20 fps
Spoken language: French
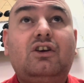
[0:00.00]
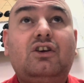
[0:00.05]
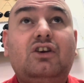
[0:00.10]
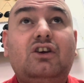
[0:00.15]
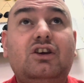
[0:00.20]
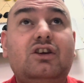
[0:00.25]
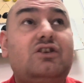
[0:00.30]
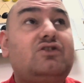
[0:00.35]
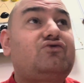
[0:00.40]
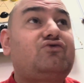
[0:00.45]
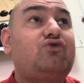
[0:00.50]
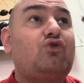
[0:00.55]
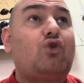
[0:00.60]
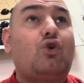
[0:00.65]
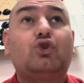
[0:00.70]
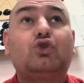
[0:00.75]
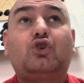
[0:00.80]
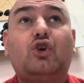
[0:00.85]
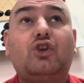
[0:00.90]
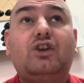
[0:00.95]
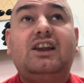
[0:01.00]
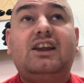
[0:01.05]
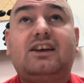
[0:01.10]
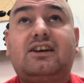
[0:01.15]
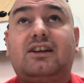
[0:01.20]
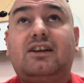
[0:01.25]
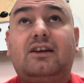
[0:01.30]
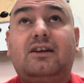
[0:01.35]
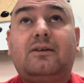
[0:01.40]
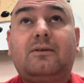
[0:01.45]
Et que je vous redonne les
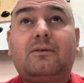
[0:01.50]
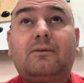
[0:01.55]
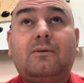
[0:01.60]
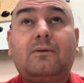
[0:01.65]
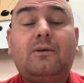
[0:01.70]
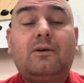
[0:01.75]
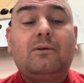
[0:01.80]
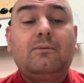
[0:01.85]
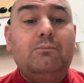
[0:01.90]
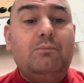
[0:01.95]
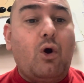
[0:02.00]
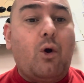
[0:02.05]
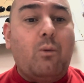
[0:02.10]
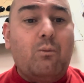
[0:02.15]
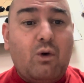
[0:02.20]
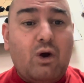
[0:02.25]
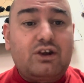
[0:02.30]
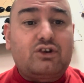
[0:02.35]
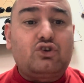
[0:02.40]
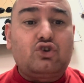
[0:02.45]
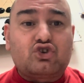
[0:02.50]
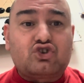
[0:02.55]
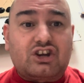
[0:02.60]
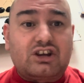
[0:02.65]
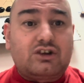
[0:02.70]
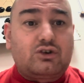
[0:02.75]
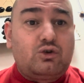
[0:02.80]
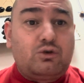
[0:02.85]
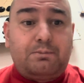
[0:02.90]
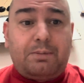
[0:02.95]
clés. Mais au moins que je
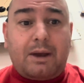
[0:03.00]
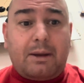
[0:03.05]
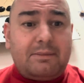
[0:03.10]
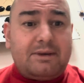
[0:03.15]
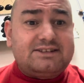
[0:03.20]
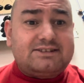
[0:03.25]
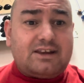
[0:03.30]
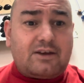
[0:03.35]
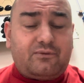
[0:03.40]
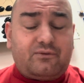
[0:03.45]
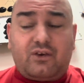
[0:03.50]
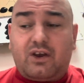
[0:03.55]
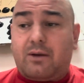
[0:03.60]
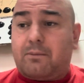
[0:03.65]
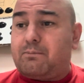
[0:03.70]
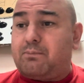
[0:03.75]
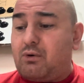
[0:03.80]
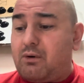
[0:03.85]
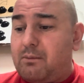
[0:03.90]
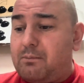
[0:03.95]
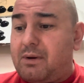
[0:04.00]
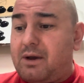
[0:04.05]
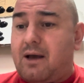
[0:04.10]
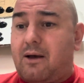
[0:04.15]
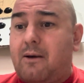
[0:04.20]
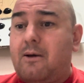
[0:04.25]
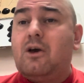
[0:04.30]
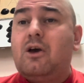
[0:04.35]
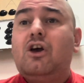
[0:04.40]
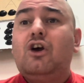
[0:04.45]
récupère mes affaires, point
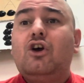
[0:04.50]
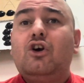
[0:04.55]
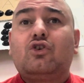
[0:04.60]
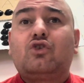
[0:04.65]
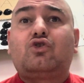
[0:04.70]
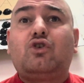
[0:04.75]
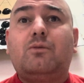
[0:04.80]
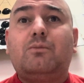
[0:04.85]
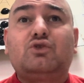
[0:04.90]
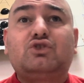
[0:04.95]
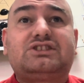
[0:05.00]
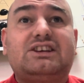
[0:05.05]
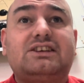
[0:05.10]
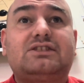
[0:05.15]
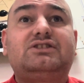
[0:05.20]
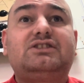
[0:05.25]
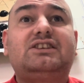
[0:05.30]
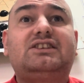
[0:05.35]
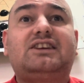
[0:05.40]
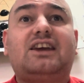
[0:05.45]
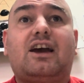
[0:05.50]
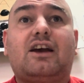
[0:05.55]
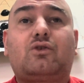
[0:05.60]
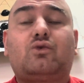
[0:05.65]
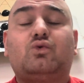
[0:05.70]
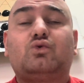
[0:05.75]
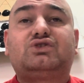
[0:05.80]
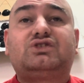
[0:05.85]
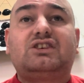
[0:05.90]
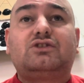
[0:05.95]
barre. Comment ça se qu'il y a un
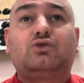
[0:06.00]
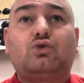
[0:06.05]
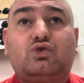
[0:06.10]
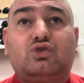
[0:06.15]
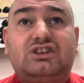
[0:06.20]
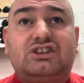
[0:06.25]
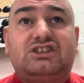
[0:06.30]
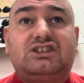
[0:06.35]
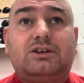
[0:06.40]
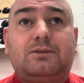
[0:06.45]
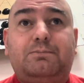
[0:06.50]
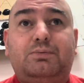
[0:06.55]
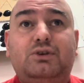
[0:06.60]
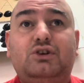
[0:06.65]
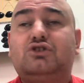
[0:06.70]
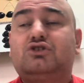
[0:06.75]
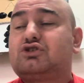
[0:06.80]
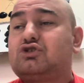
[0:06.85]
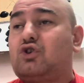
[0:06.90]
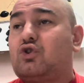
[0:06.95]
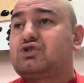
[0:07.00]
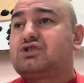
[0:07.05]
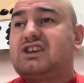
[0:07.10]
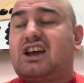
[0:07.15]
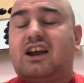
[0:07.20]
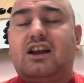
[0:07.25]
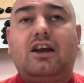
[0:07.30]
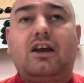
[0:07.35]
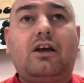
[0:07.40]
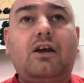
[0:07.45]
conseil de discipline sans
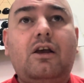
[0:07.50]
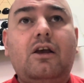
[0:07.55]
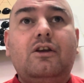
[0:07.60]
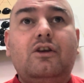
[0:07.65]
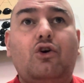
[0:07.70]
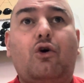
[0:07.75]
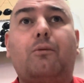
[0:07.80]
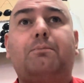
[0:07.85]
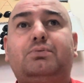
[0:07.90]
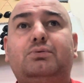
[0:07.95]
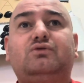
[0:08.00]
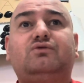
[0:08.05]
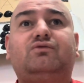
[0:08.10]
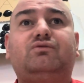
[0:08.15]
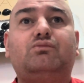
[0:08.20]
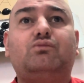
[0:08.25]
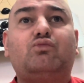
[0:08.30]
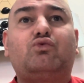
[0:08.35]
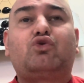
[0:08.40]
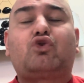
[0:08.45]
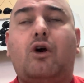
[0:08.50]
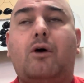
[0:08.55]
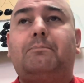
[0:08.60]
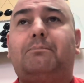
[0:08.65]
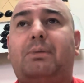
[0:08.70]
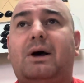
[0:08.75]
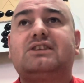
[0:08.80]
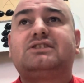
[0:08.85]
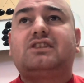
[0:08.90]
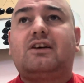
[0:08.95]
salaire et en plus, vous, comme
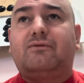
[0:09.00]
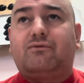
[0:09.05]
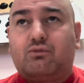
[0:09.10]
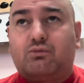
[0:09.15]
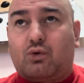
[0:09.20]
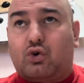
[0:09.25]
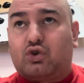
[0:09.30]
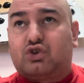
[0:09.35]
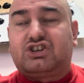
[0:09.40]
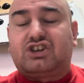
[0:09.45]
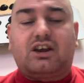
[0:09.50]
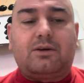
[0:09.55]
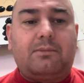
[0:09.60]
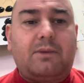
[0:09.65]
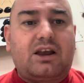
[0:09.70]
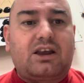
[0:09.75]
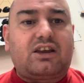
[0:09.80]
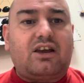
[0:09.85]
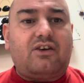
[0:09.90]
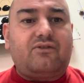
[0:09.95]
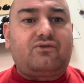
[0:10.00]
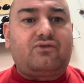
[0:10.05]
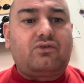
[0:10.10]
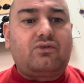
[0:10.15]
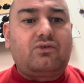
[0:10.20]
par hasard, vous me retirez ma cave